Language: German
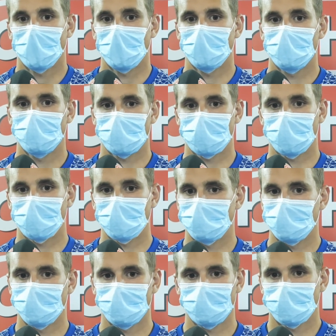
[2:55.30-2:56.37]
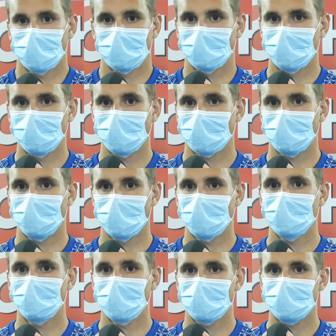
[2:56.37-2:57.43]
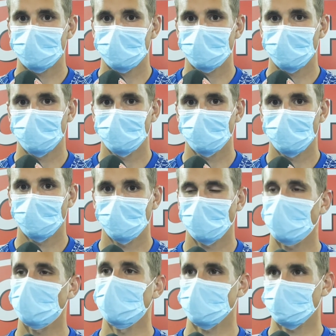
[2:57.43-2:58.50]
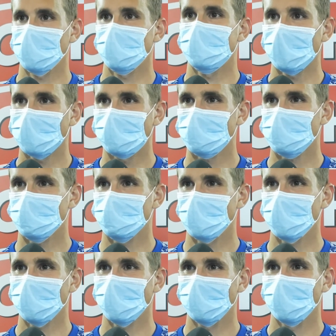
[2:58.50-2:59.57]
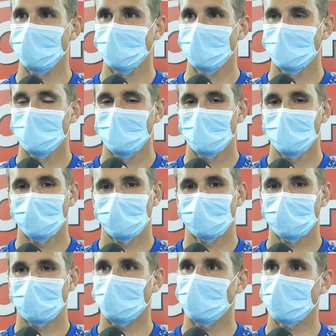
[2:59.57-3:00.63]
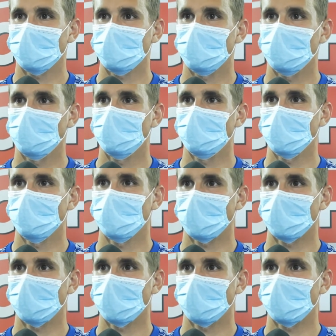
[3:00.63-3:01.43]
Aber ähm, natürlich, für ihn wird es noch ein, ein spezielleres Spiel. Und natürlich wäre es schön, wenn